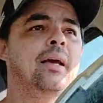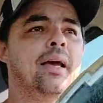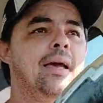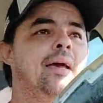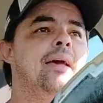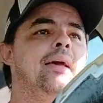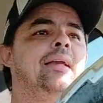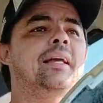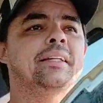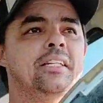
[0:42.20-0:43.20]
É,
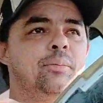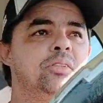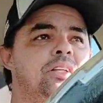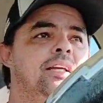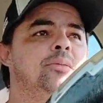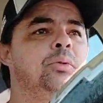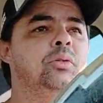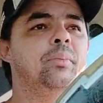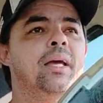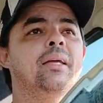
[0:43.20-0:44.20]
ele atende meus clientes
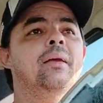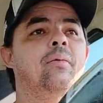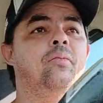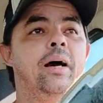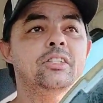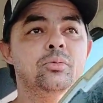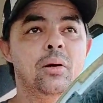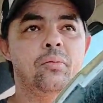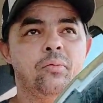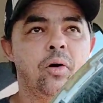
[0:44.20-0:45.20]
muito bem, faz
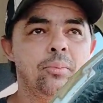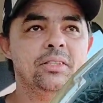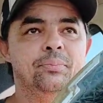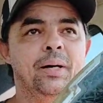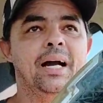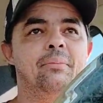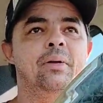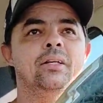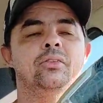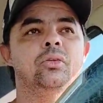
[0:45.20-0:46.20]
uma forma de
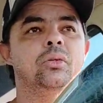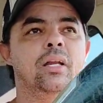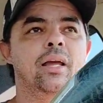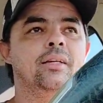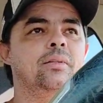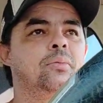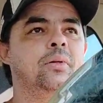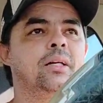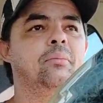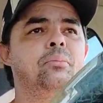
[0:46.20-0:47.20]
pagamento que o cliente
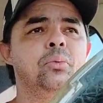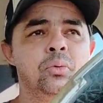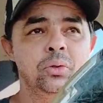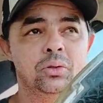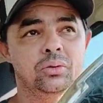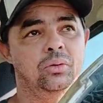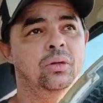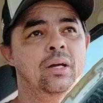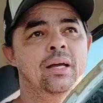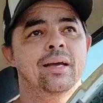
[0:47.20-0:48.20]
fica muito
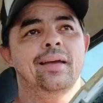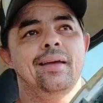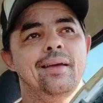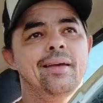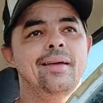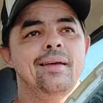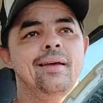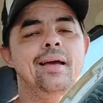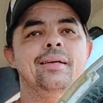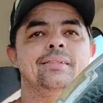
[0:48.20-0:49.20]

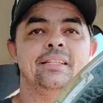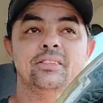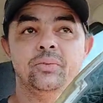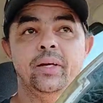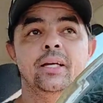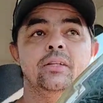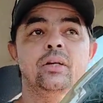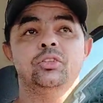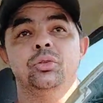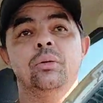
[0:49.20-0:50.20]
é, satisfeito,
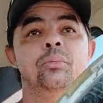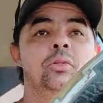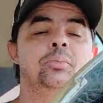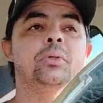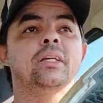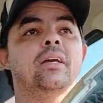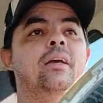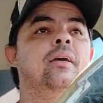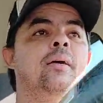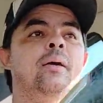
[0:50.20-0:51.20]
ajuda muito, porque
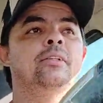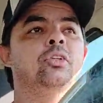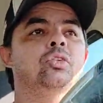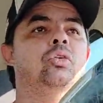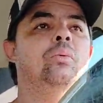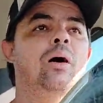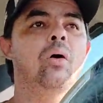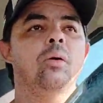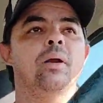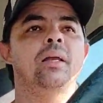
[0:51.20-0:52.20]
se eu estou numa
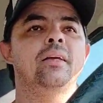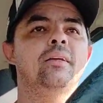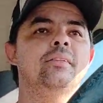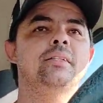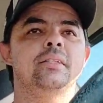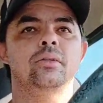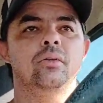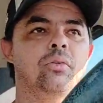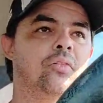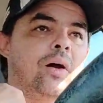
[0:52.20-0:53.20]
obra ali de.
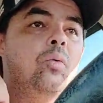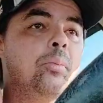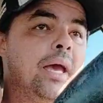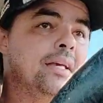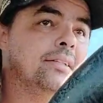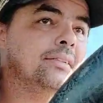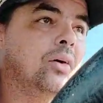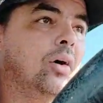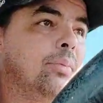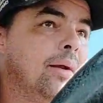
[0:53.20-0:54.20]
vou ficar um mês nessa
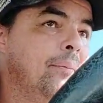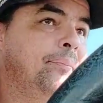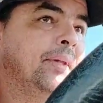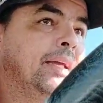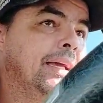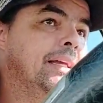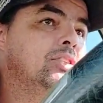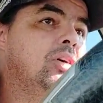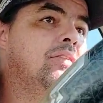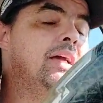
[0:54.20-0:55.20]
obra, ele
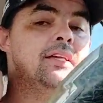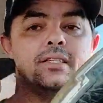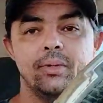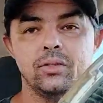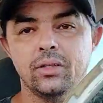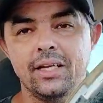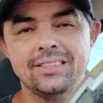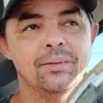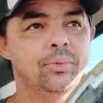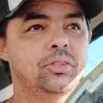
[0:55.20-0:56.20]
só vai receber do
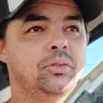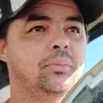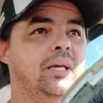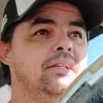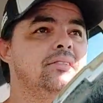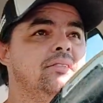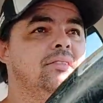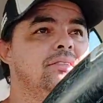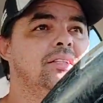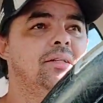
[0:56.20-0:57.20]
cliente depois de um mês,
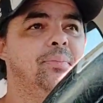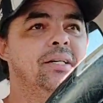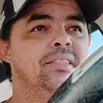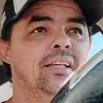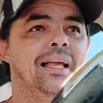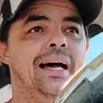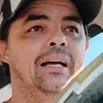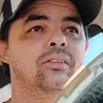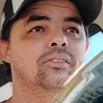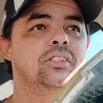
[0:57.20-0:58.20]
seja
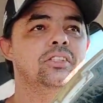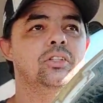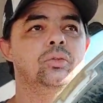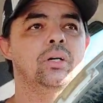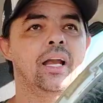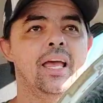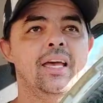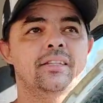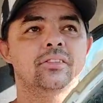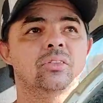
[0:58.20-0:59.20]
parcelado, seja no
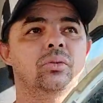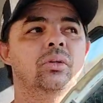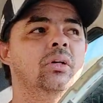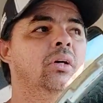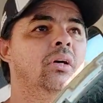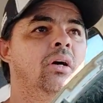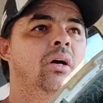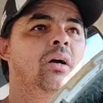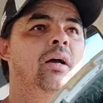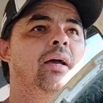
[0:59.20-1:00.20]
crédito,
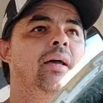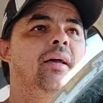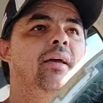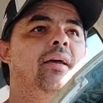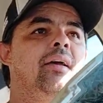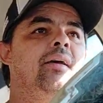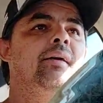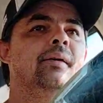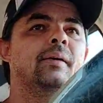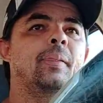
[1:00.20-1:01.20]
é,
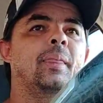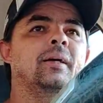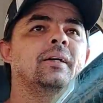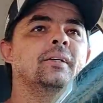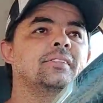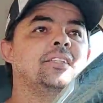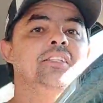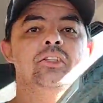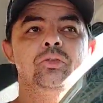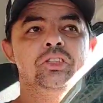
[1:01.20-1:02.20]

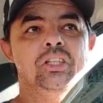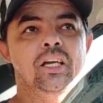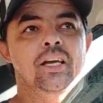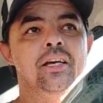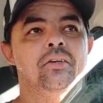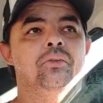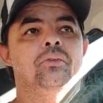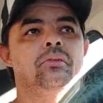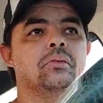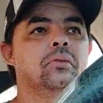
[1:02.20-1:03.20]
seja no dinheiro.
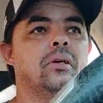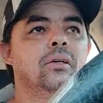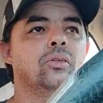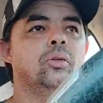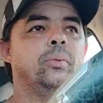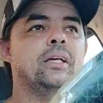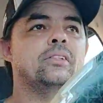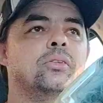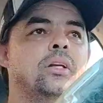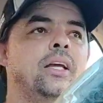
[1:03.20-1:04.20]
Tudo bem
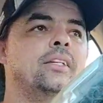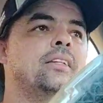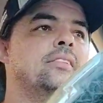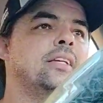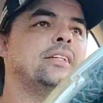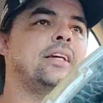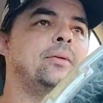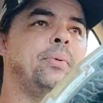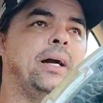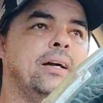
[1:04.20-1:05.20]
cliente quiser já
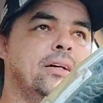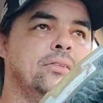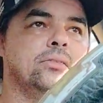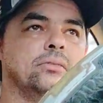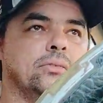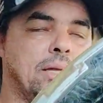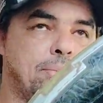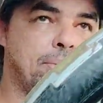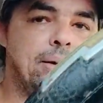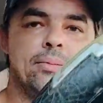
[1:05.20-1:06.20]
ir pagando, não tem
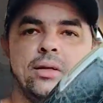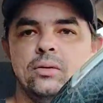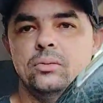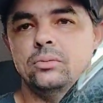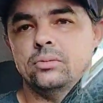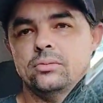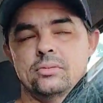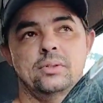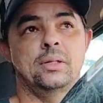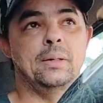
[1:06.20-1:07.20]
problema nenhum,
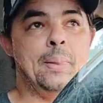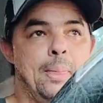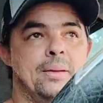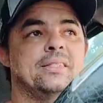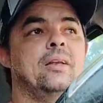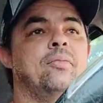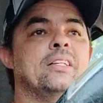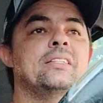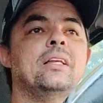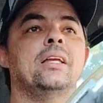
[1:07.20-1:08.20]
mas ele
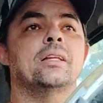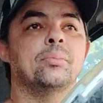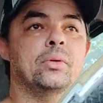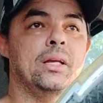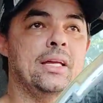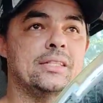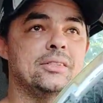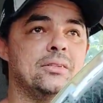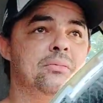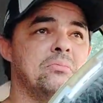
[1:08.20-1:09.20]
facilita para o
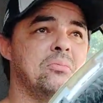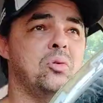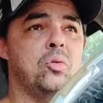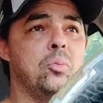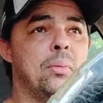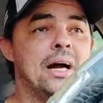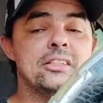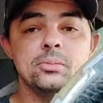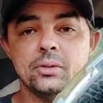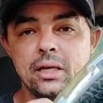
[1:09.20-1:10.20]
cliente o
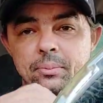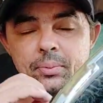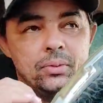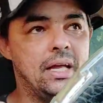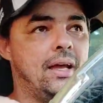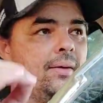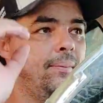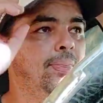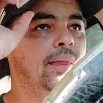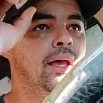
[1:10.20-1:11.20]
máximo que ele puder.
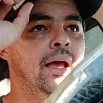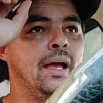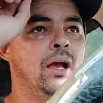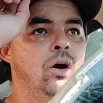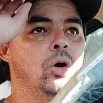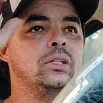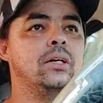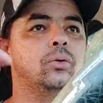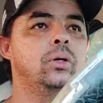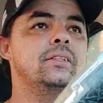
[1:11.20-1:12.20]

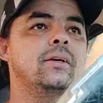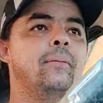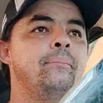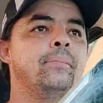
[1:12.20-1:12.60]
Outra coisa,